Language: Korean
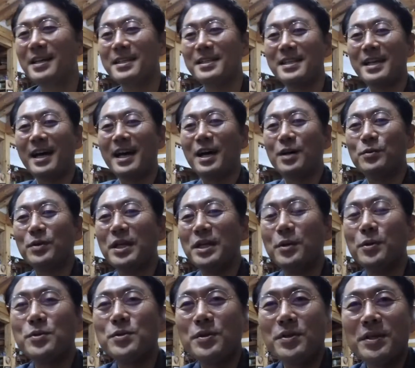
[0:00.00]
자, 우리
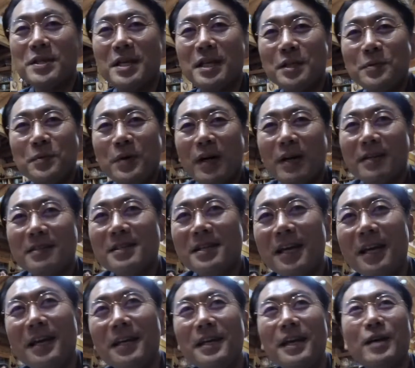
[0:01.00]
이효천 여사님과 함께
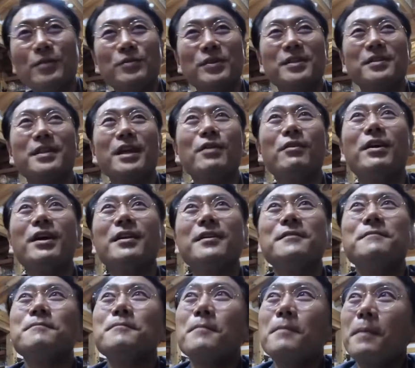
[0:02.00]
차 얘기를 하고 있는데
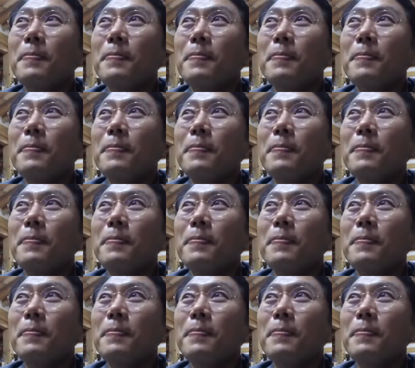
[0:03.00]
여기는